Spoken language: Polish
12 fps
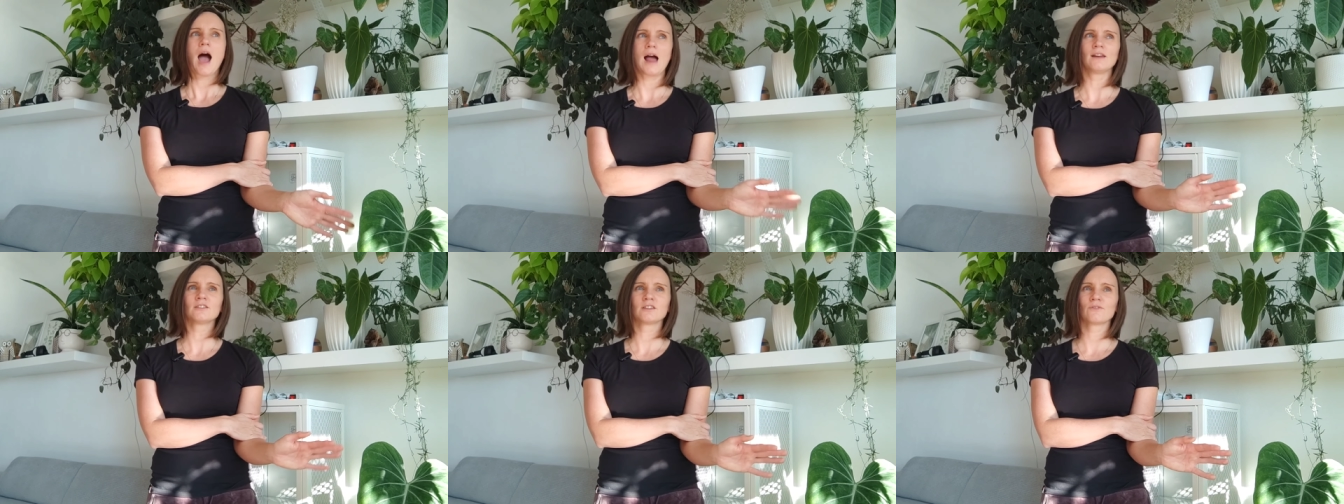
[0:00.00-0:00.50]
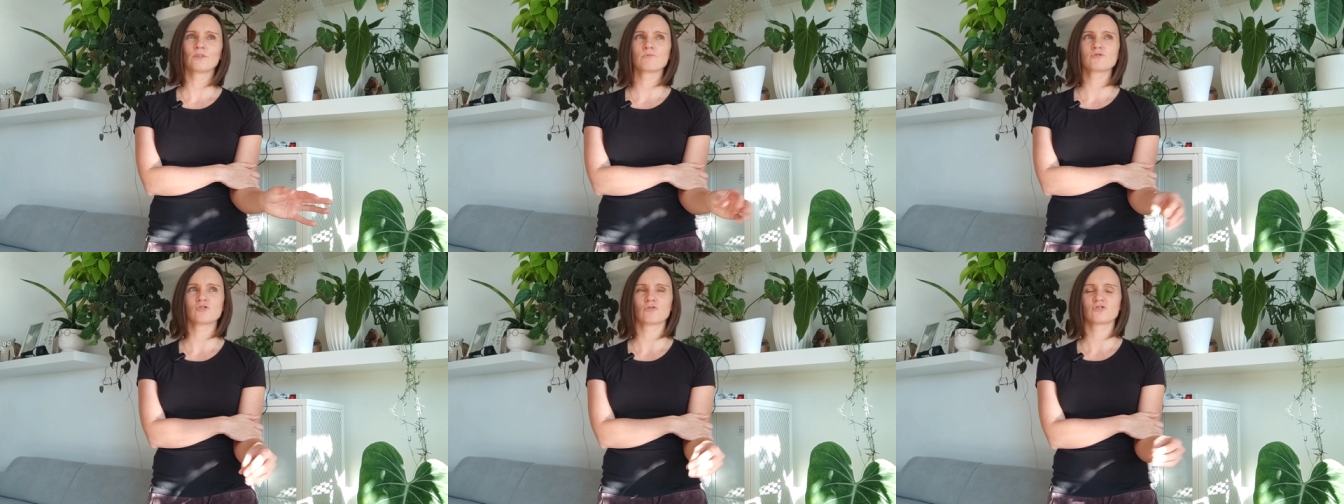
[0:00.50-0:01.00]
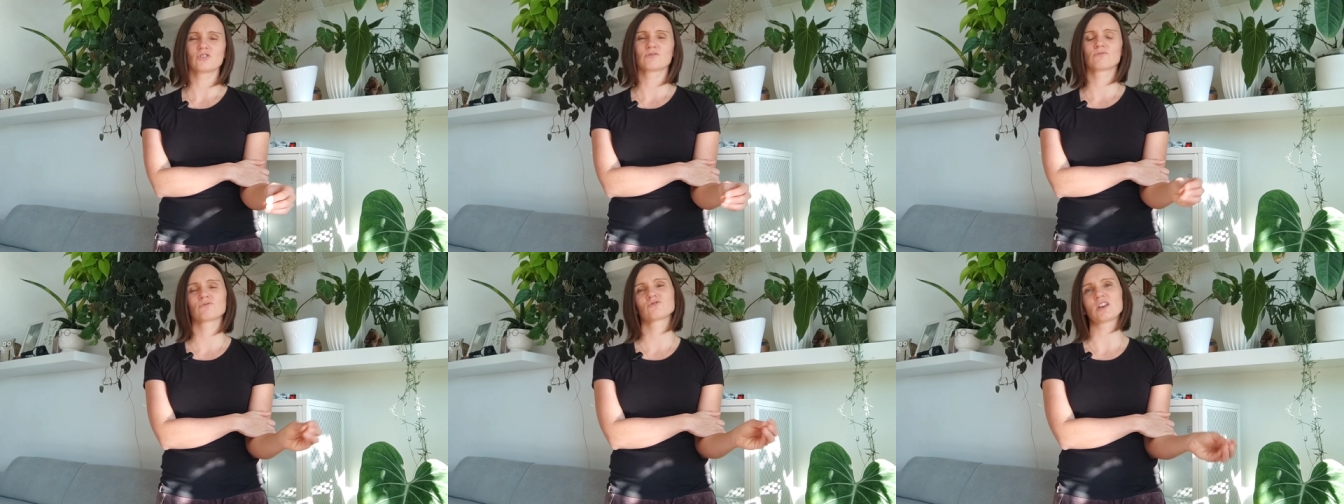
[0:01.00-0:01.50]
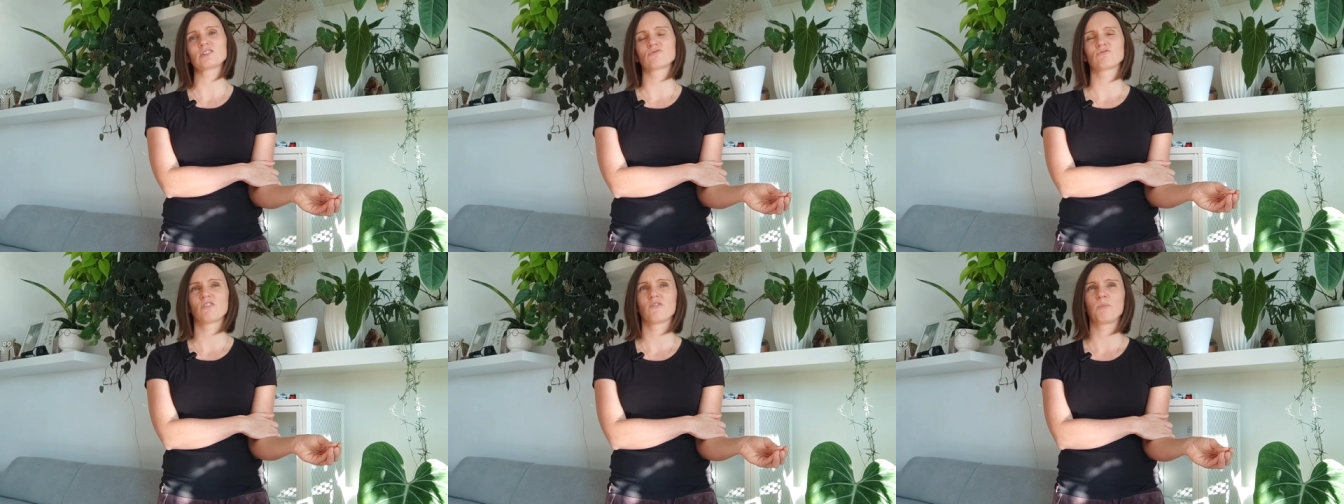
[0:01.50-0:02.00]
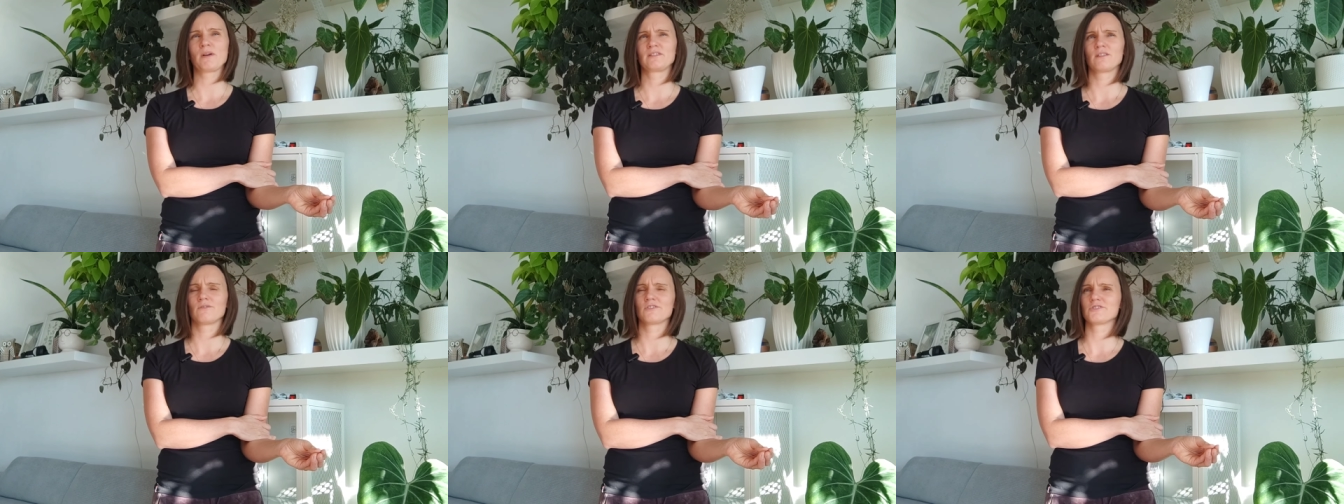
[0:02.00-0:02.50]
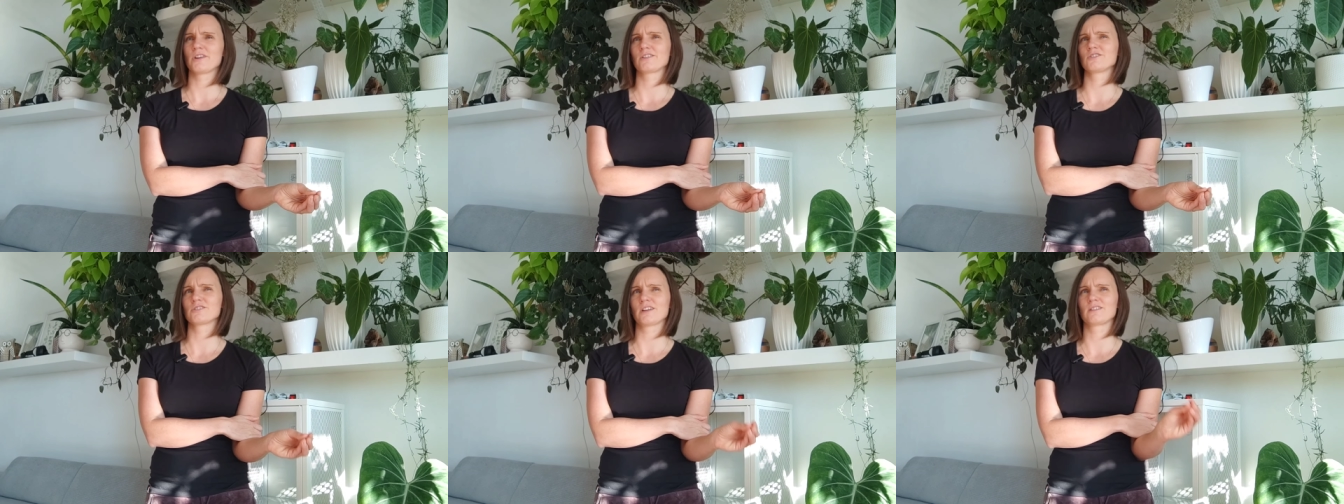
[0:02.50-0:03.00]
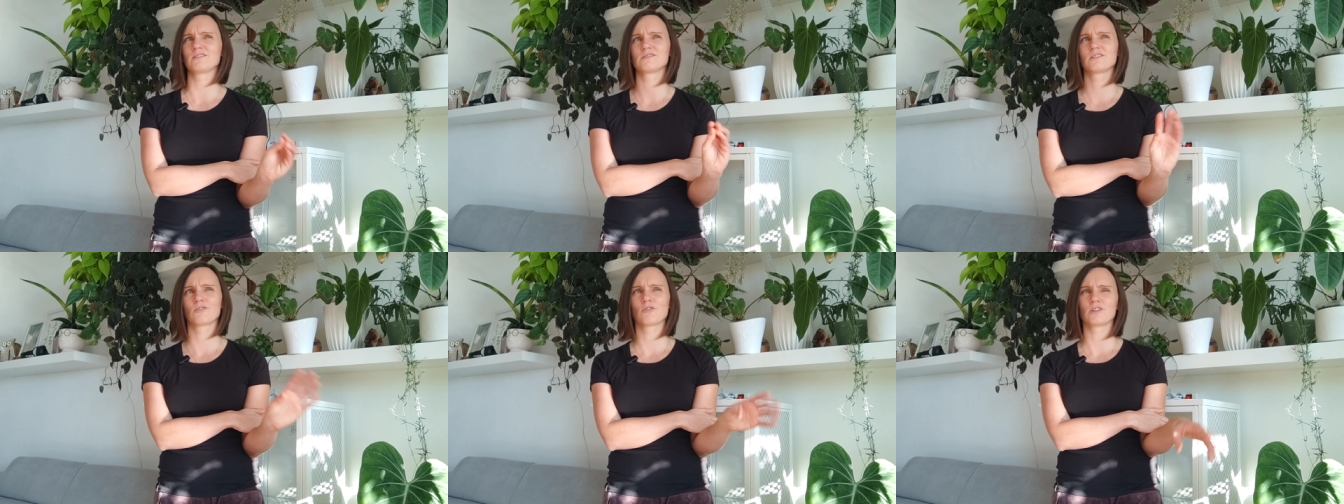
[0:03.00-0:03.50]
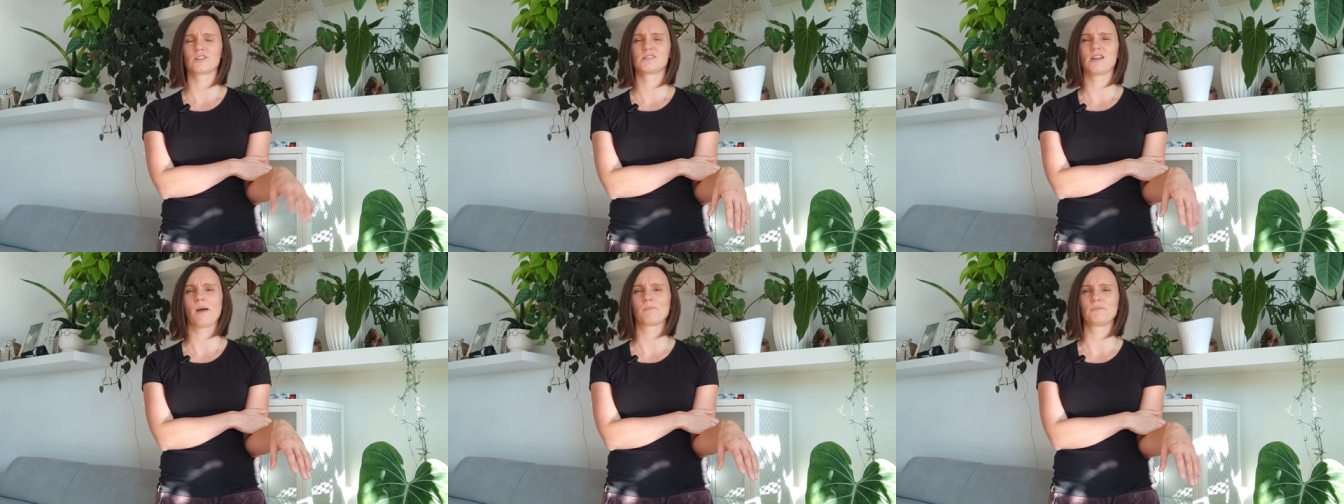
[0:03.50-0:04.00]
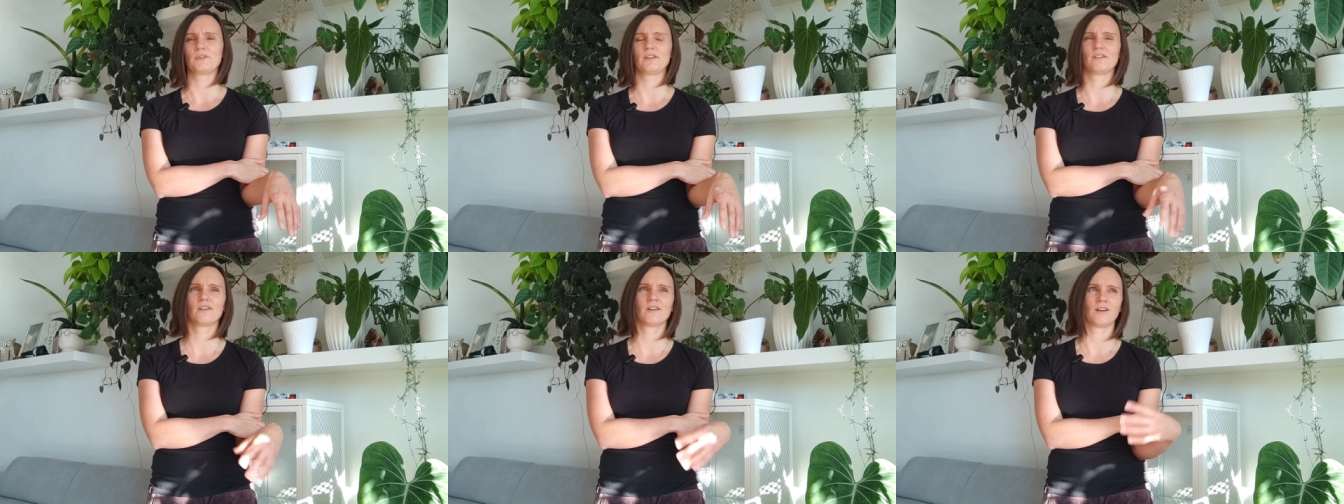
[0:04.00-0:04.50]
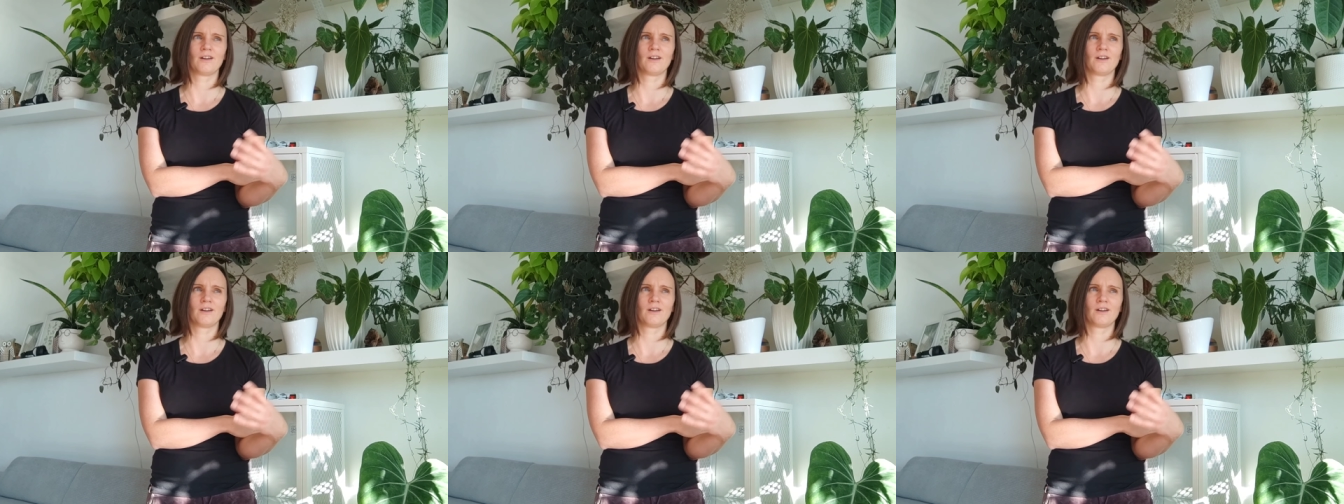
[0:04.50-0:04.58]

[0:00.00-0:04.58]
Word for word: ale nie wiem, czy od czasu do czasu nie wpadnie, wiecie, jakiś taki z dekoracjami.